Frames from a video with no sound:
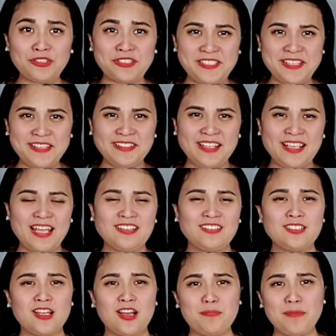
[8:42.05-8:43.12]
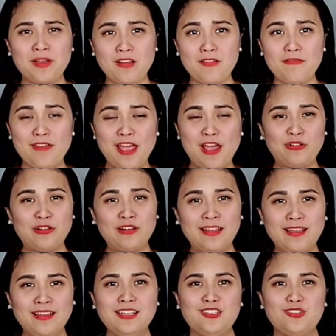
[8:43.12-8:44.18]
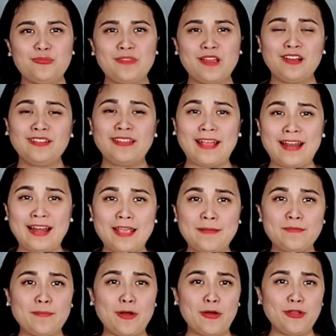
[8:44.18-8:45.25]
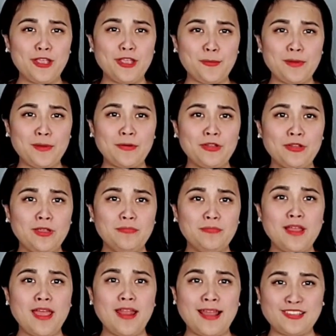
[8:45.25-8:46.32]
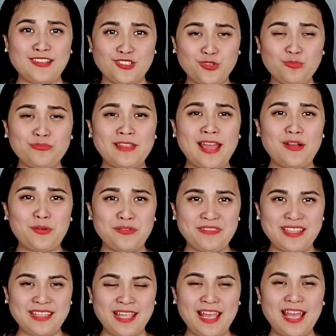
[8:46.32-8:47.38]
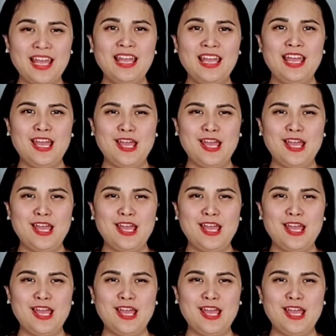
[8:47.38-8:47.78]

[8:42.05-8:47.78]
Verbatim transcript: receipt khi ăn trộm mà nó vào nó lấy thì chúng ta có thể claim với bảo hiểm để bảo hiểm đền lại cho chúng ta quý vị nhé